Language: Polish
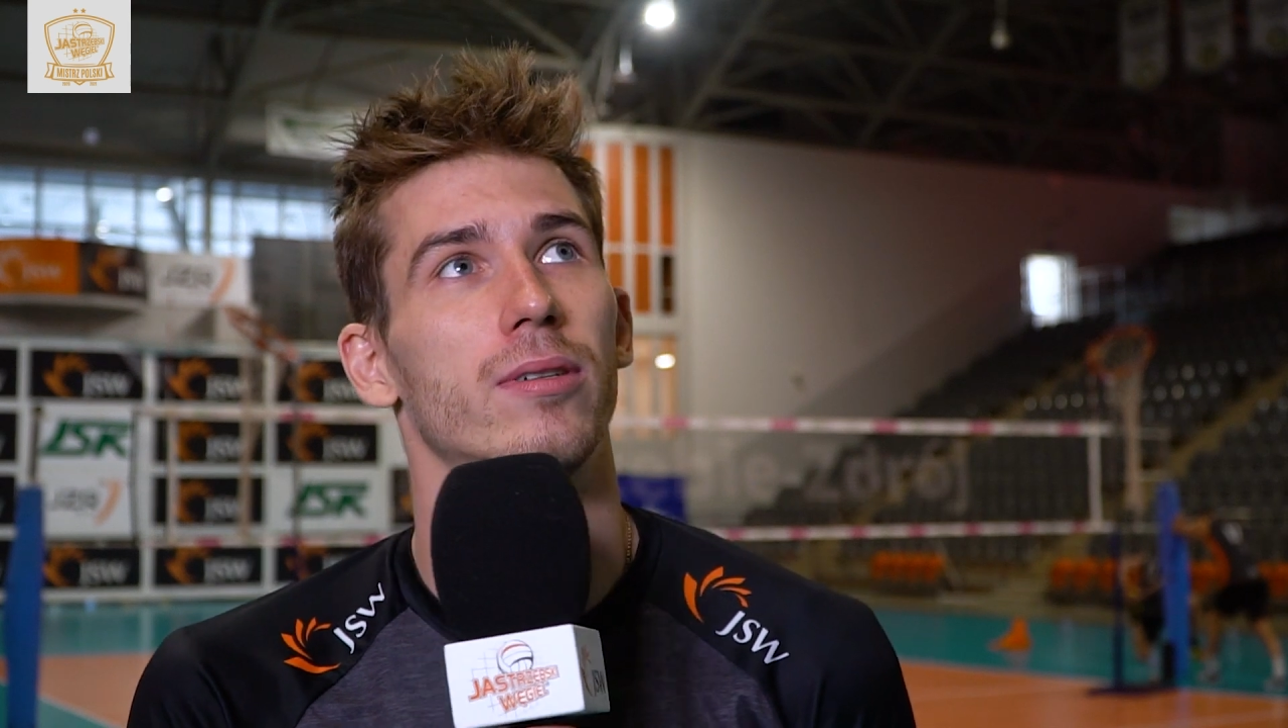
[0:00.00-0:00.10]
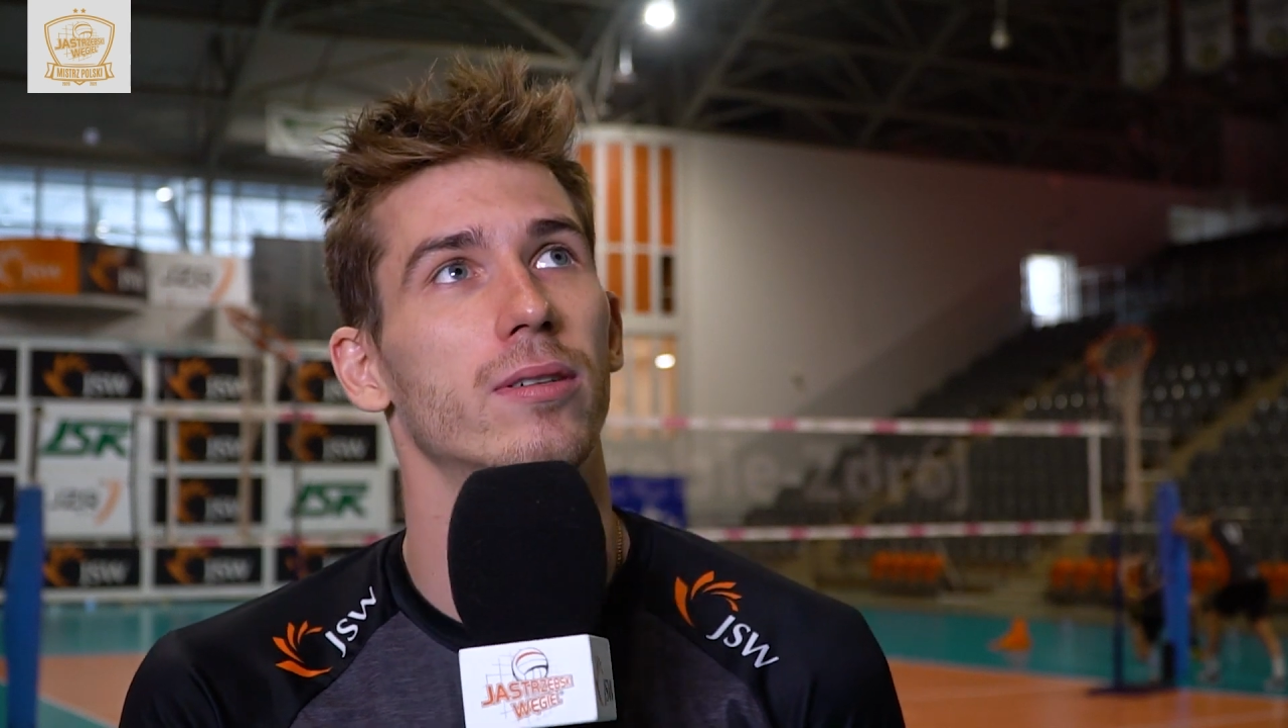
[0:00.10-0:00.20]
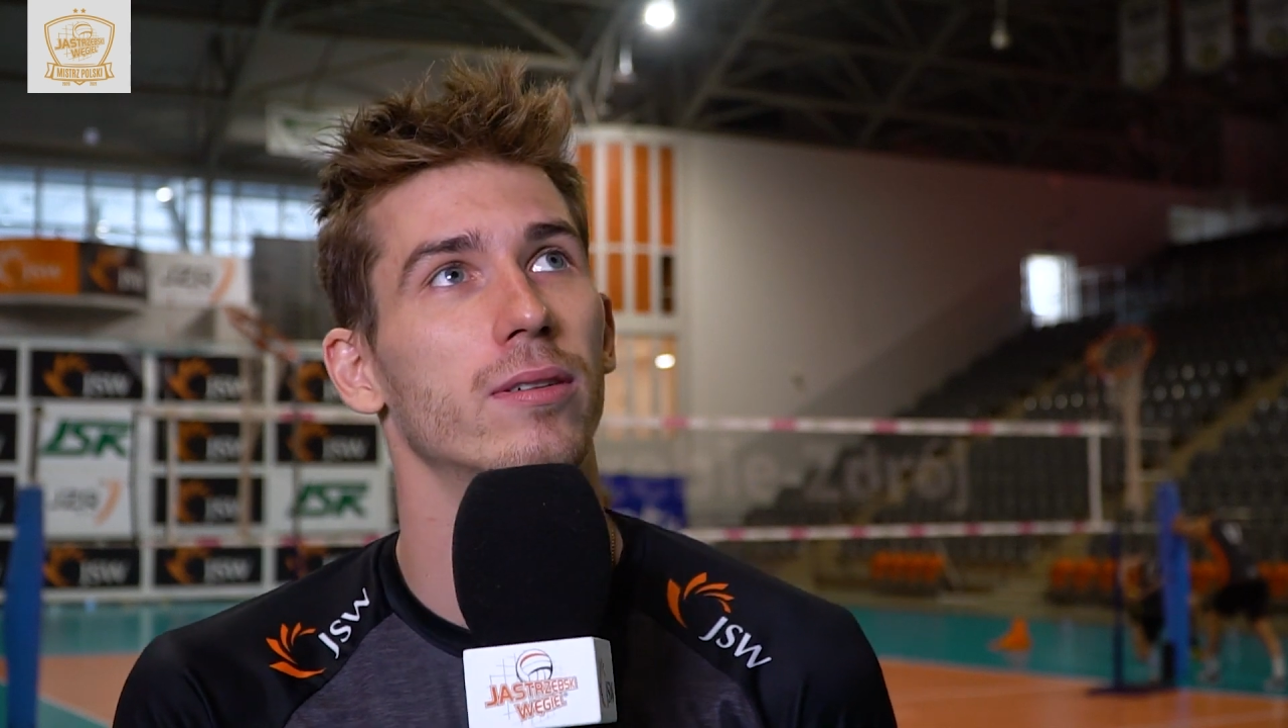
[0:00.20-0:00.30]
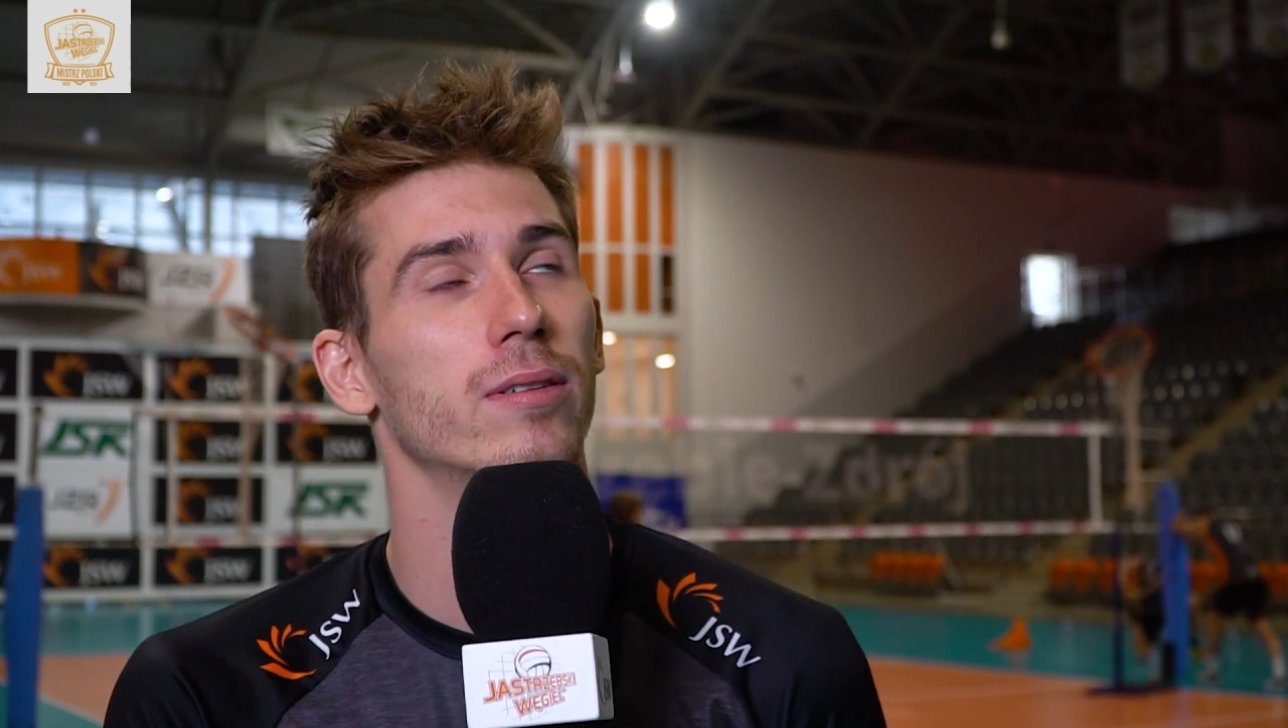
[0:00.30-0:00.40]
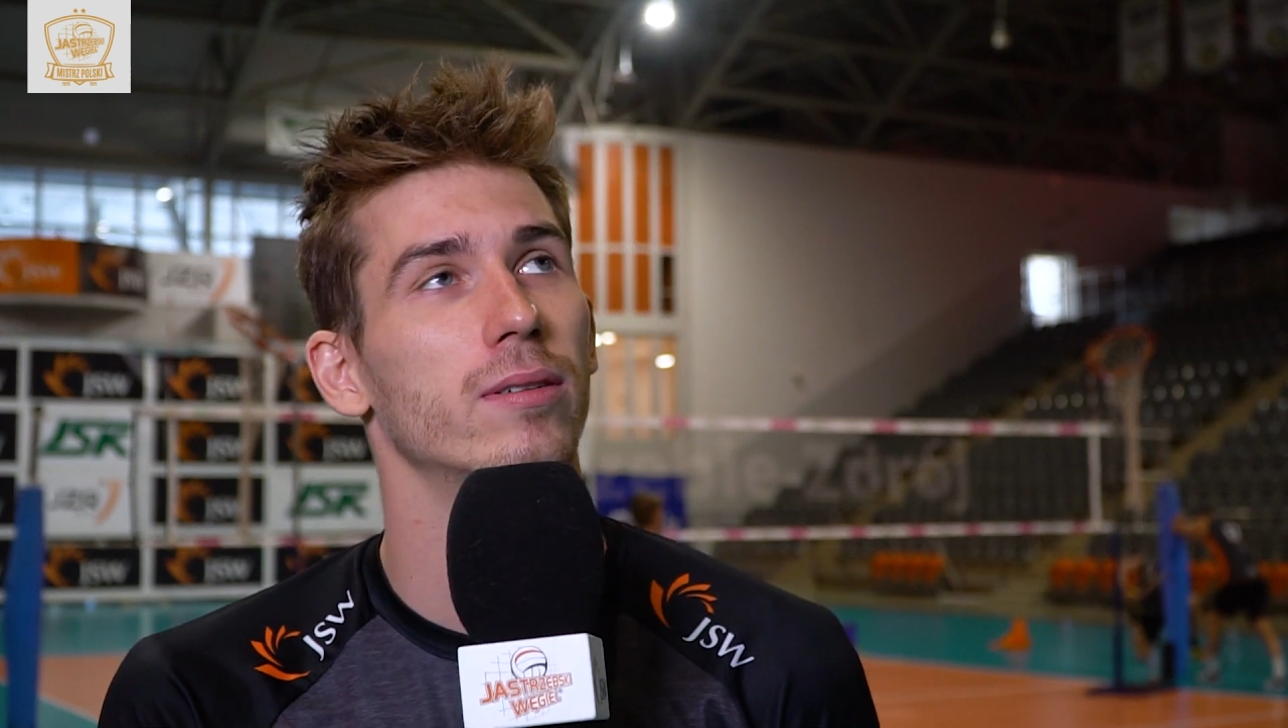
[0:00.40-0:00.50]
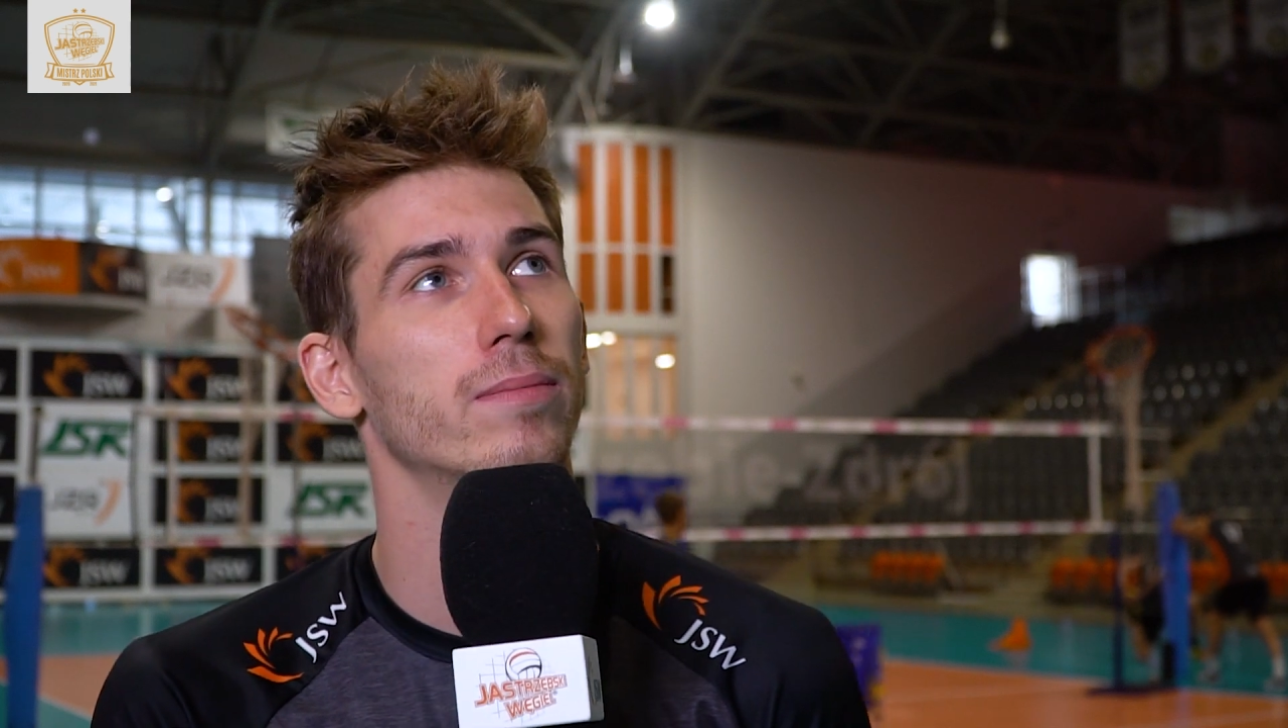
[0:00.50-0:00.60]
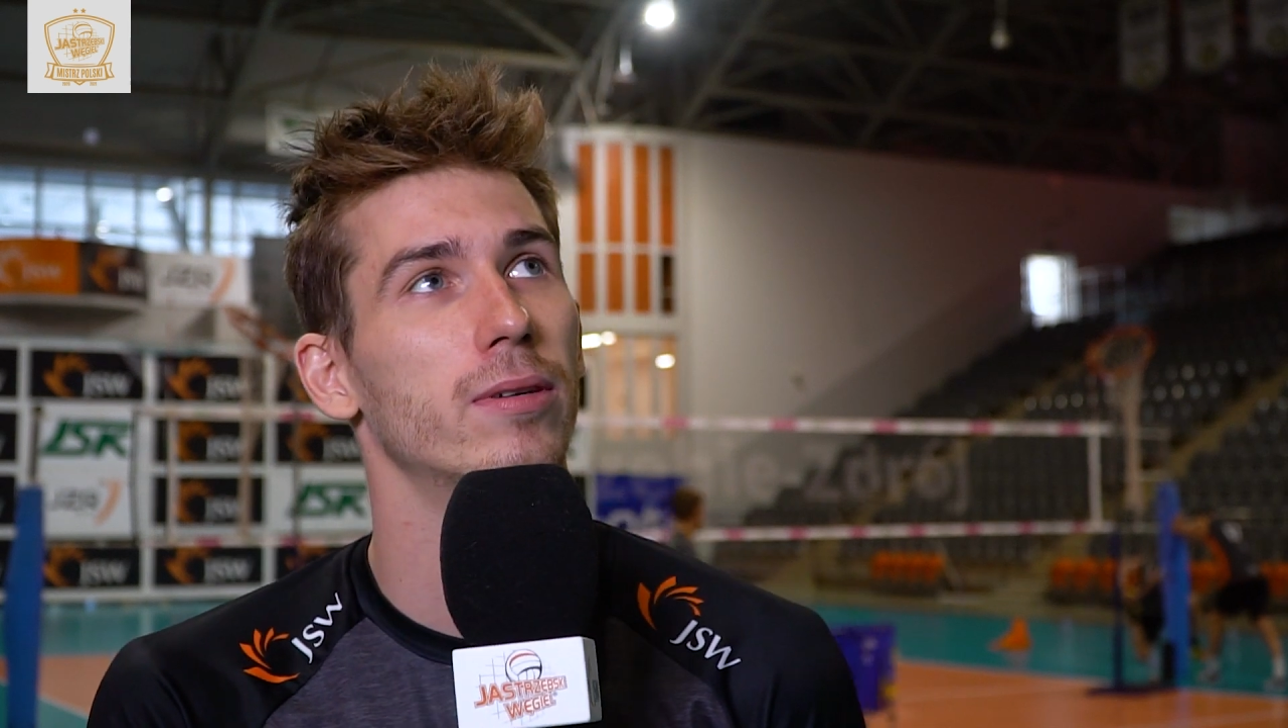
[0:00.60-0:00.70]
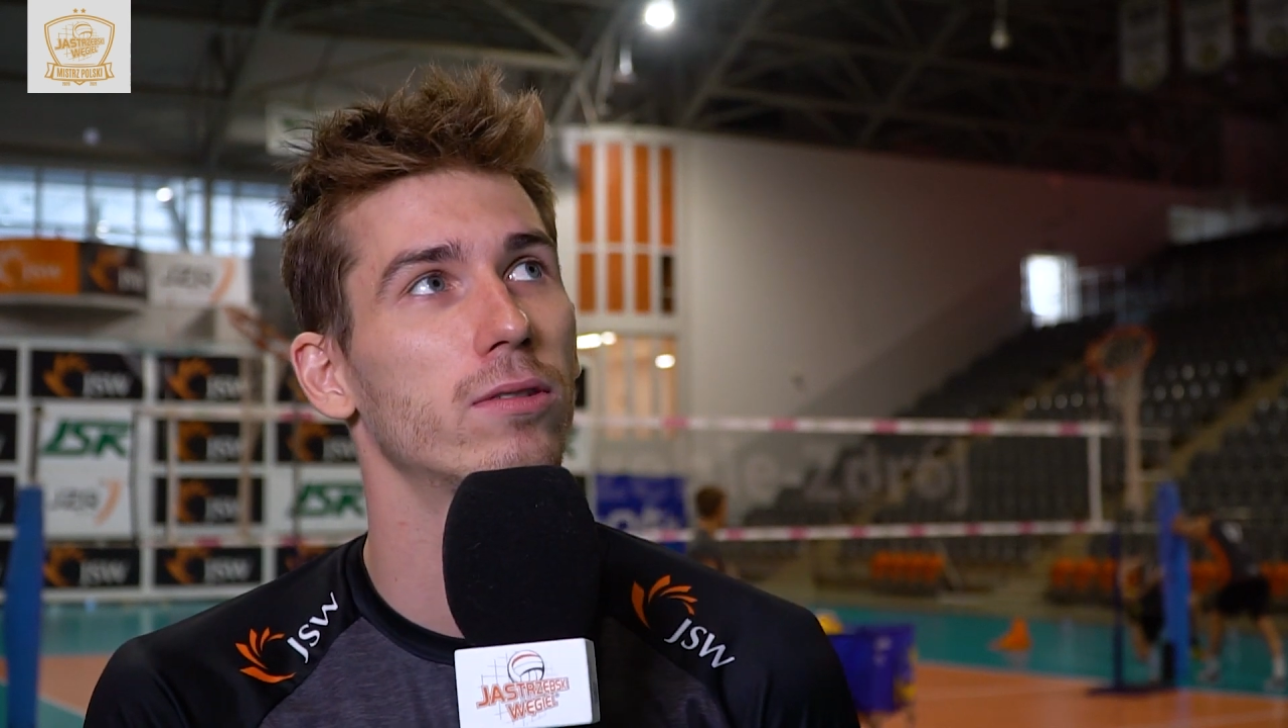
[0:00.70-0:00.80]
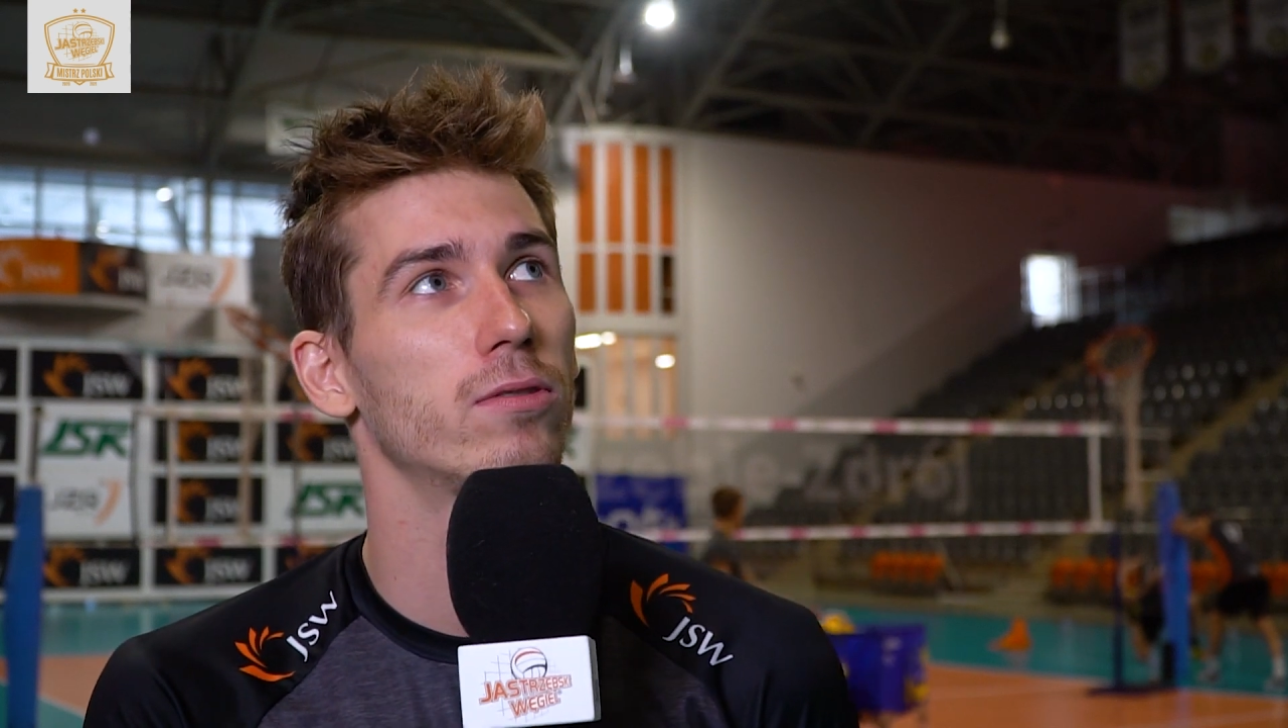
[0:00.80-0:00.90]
y, bardzo